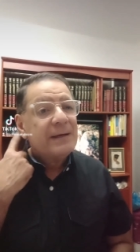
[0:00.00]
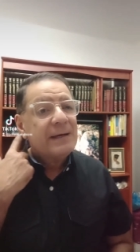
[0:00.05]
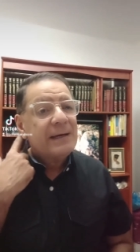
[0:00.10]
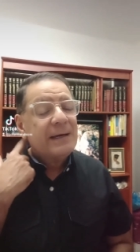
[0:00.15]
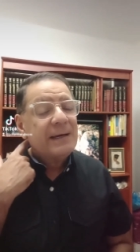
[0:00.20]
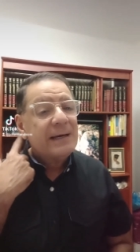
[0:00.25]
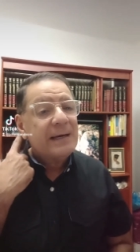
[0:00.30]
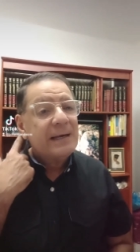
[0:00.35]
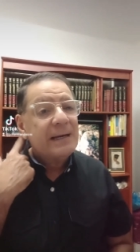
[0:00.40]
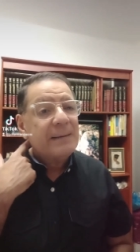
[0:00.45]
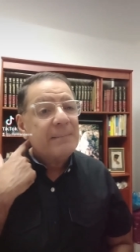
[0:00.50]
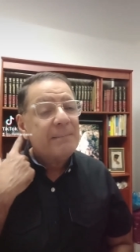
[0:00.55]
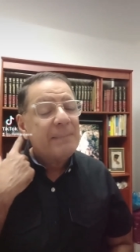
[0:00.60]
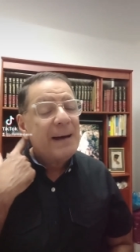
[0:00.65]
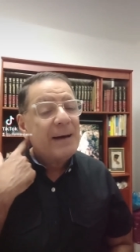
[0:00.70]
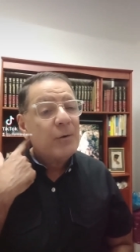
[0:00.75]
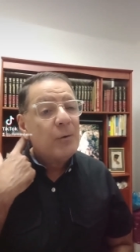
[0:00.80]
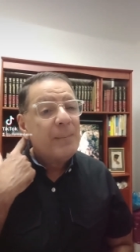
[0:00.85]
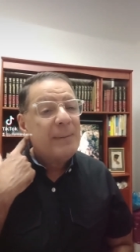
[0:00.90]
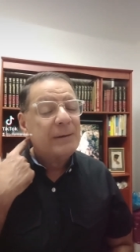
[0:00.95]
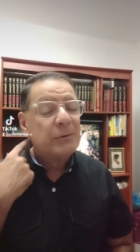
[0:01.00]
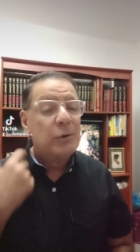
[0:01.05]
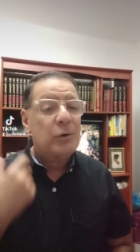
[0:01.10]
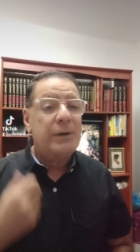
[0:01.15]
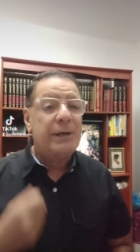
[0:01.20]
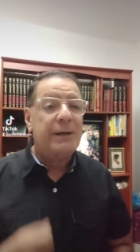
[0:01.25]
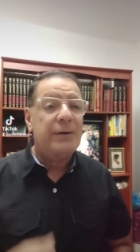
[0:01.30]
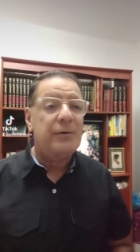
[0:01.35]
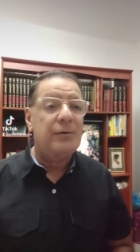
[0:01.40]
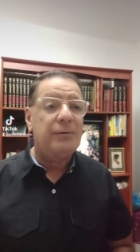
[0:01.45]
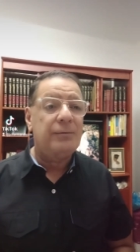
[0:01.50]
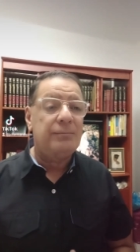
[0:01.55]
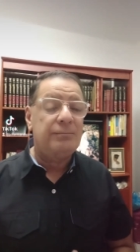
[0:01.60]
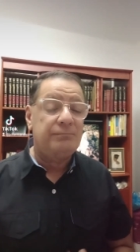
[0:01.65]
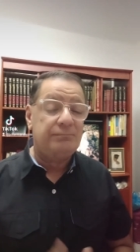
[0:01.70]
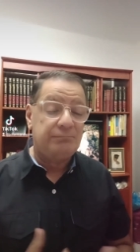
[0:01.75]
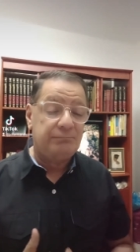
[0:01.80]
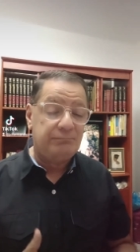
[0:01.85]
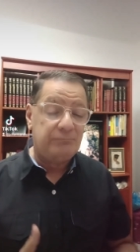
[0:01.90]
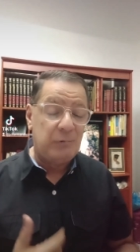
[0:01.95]
en el paro petrolero,
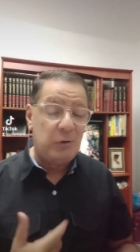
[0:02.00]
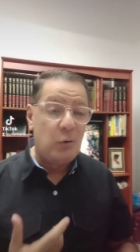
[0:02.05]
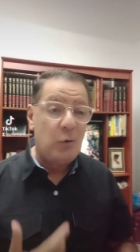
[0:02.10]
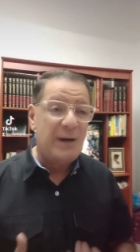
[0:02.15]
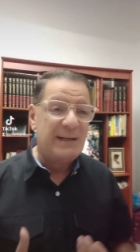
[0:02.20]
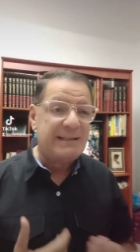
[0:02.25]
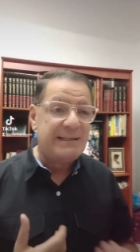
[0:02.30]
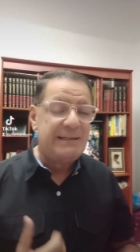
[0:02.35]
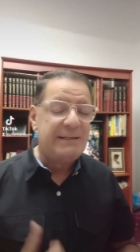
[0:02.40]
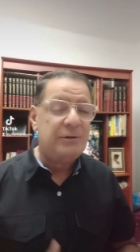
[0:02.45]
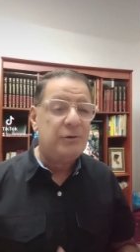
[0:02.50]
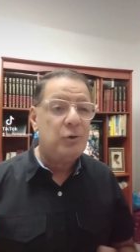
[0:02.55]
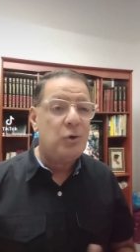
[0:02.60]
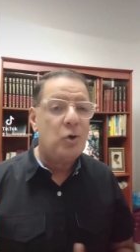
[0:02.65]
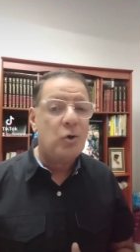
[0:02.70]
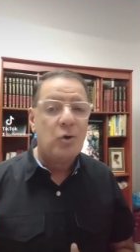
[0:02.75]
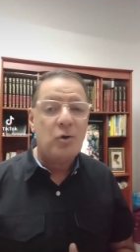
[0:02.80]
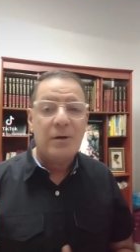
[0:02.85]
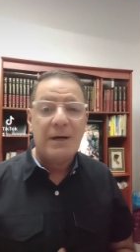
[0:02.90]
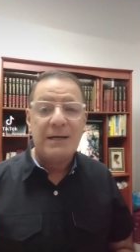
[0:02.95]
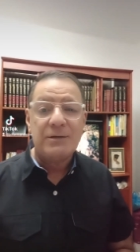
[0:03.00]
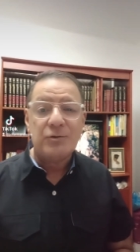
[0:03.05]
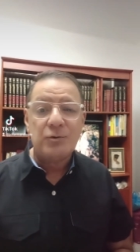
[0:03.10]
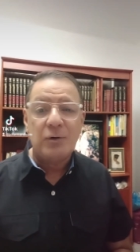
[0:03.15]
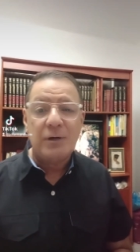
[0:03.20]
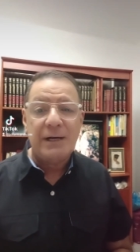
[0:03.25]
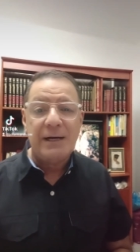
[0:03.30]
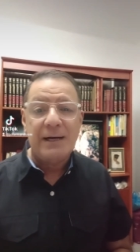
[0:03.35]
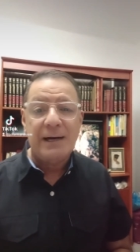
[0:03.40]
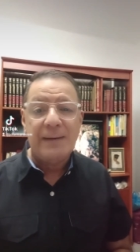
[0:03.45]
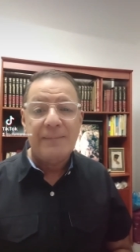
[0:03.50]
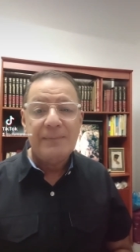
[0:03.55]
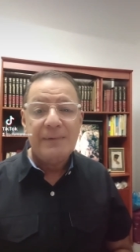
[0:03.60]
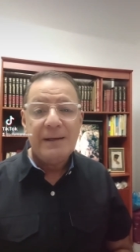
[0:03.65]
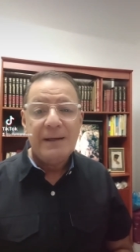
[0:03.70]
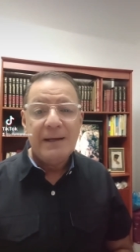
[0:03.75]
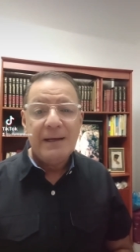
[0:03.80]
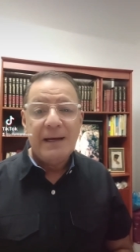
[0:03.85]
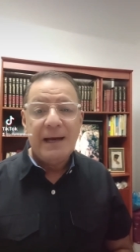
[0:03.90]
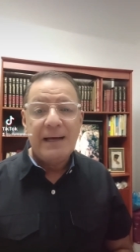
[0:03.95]
mm, lo asistió con gasolina.
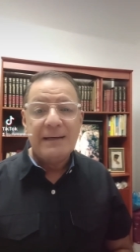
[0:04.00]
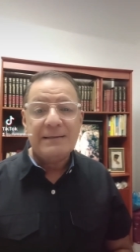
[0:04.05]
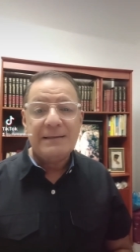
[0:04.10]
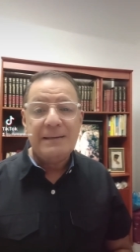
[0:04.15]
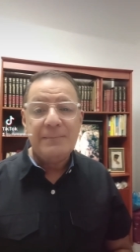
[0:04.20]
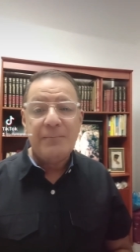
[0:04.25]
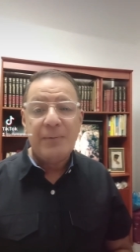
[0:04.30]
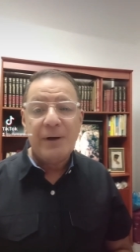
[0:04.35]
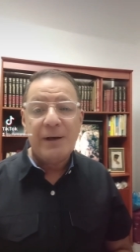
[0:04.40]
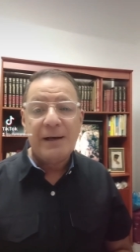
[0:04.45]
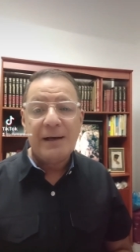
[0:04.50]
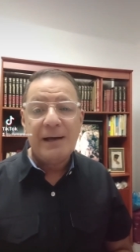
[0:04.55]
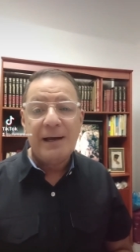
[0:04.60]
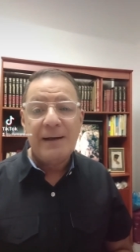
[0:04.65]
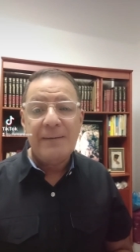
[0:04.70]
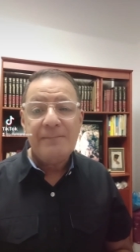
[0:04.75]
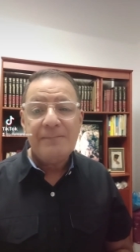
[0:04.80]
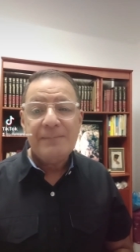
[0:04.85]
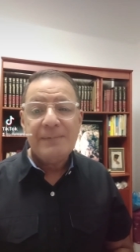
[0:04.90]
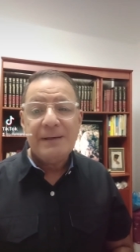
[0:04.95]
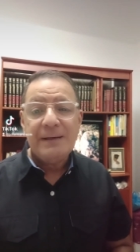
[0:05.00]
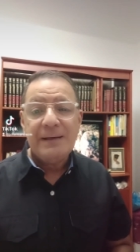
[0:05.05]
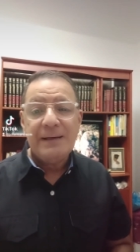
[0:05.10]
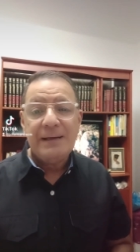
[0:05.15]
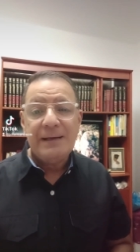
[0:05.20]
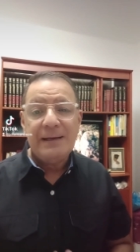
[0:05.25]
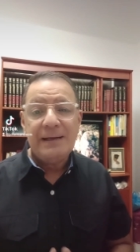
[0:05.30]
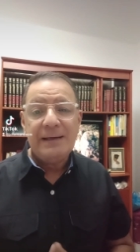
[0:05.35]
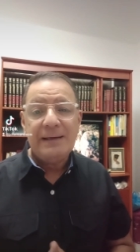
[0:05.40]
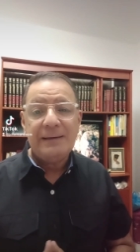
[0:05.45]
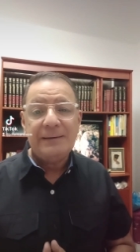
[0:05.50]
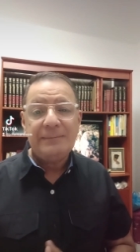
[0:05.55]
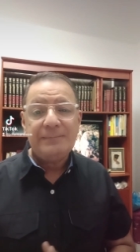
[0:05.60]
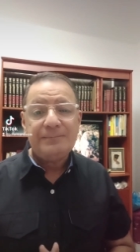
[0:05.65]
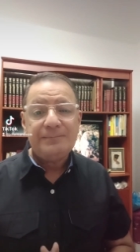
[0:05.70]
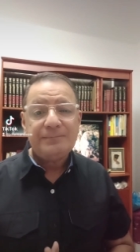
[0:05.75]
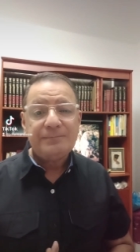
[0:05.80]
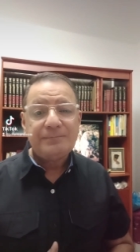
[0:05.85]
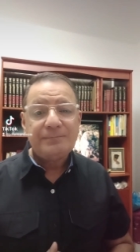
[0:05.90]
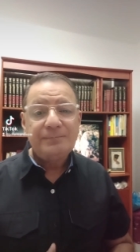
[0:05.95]
Así pues que eh,
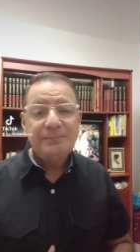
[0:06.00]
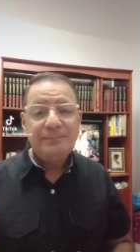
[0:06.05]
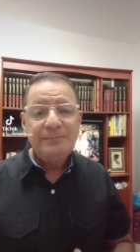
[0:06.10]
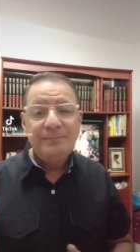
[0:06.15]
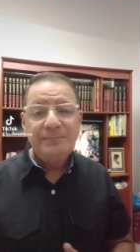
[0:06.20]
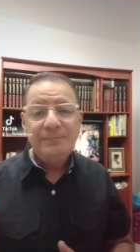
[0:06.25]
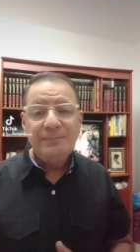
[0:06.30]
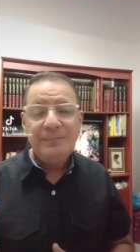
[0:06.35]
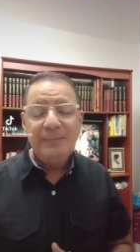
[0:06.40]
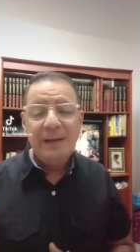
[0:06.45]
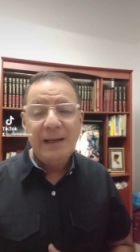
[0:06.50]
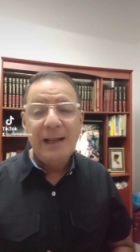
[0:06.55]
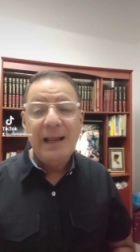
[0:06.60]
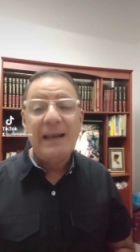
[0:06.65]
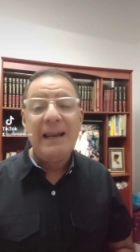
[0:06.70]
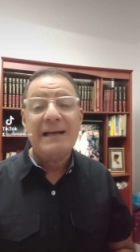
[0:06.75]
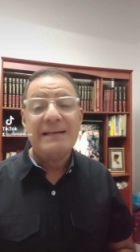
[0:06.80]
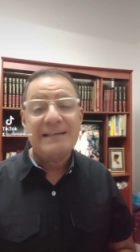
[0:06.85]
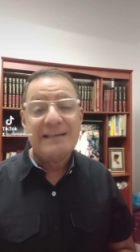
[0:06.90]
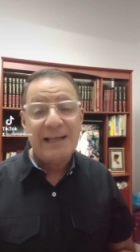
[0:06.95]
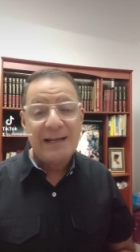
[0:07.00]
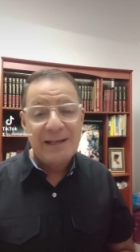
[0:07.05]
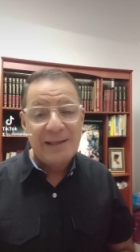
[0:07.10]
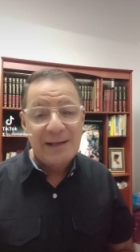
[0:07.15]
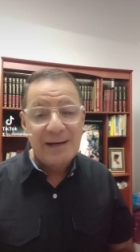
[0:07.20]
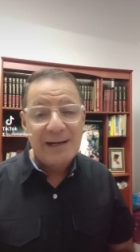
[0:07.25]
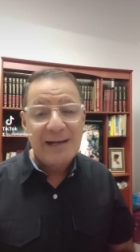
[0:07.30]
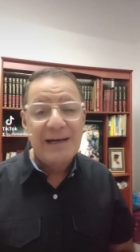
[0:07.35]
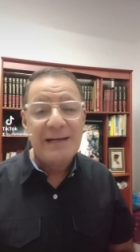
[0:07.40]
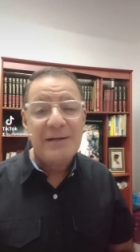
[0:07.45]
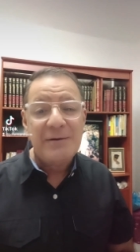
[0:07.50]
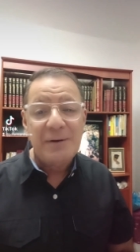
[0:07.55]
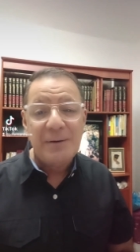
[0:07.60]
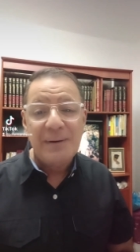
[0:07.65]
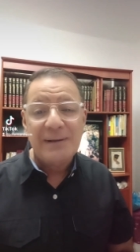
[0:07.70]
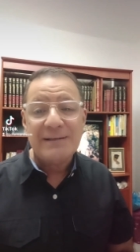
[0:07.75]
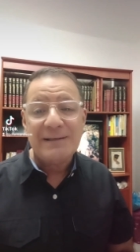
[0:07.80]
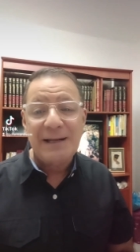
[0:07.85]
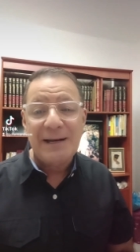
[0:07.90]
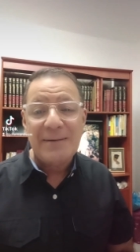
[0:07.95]
la serie del Caribe
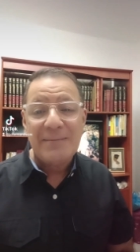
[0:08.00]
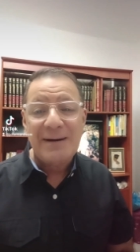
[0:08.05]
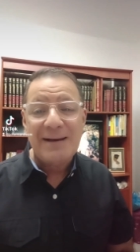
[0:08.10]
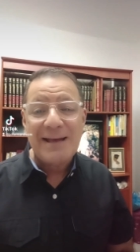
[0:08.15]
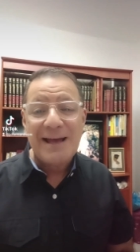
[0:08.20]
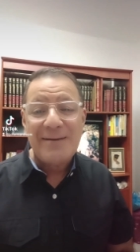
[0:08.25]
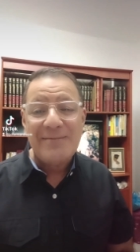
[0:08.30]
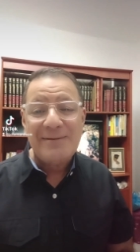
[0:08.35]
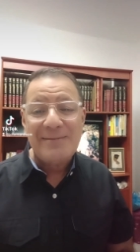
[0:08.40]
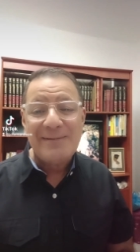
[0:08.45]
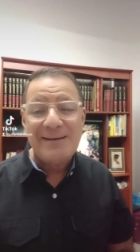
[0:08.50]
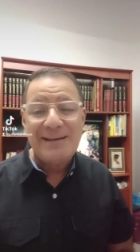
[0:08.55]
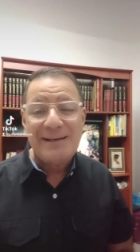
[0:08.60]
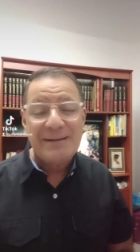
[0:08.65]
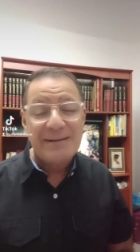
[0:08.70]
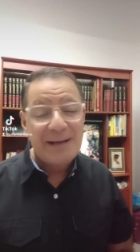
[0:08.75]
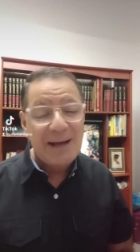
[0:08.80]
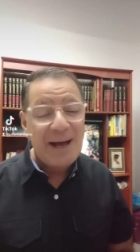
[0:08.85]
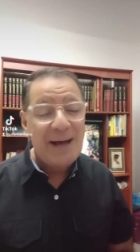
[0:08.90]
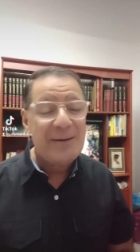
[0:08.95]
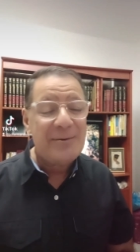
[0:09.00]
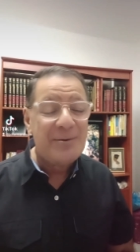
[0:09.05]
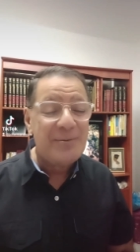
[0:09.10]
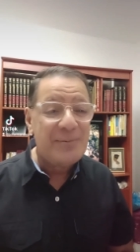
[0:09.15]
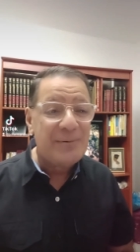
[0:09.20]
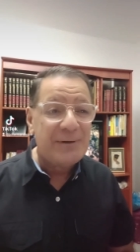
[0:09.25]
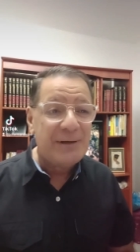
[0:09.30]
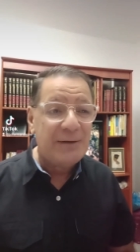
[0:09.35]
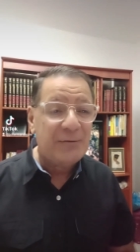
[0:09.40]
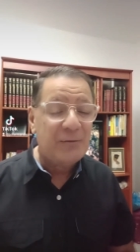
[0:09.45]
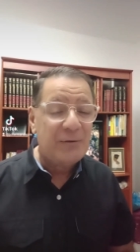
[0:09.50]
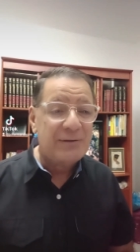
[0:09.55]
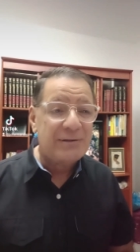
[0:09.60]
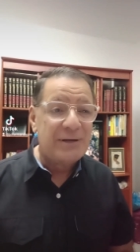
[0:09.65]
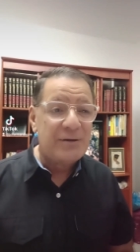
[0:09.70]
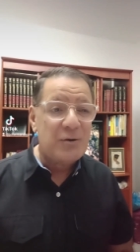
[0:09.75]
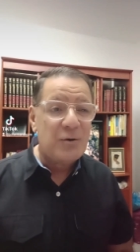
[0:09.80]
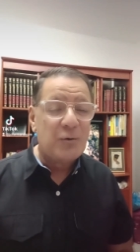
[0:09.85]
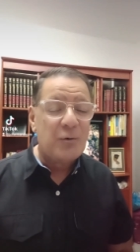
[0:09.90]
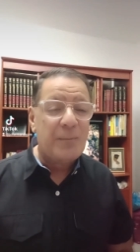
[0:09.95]
va a ser en Miami, me dice Jairo, por eso el
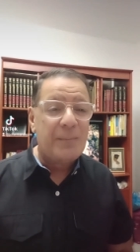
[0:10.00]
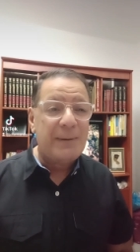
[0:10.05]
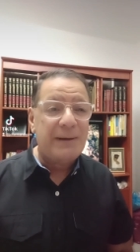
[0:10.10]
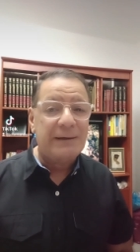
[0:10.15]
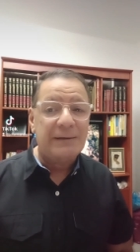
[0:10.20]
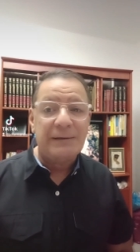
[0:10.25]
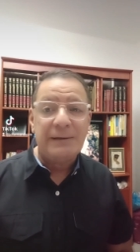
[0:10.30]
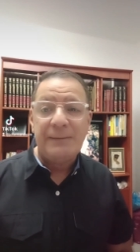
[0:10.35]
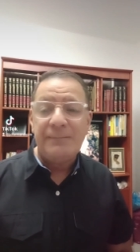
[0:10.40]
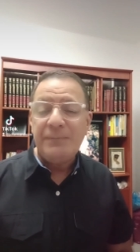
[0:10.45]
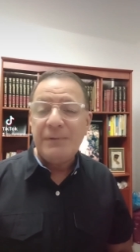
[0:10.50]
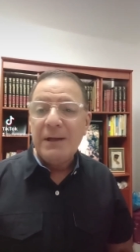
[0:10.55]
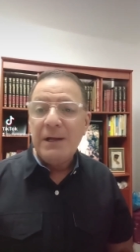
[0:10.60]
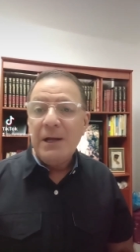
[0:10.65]
señor Ruperti